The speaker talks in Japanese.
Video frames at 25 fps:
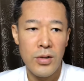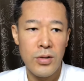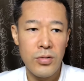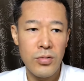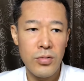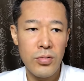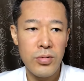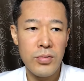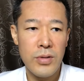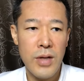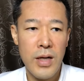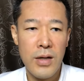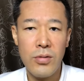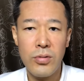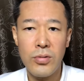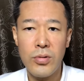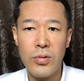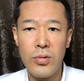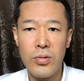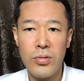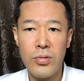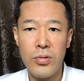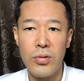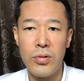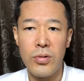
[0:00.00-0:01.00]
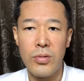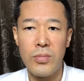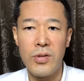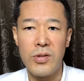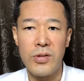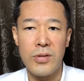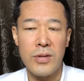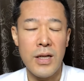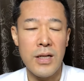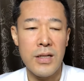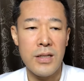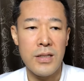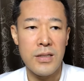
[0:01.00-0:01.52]
いうふうなことをこう思っ
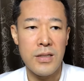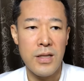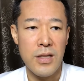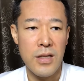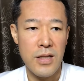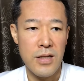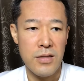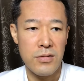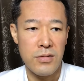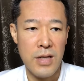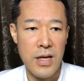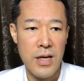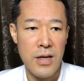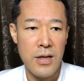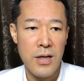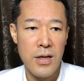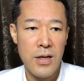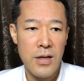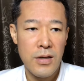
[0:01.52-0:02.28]
たりしてですね、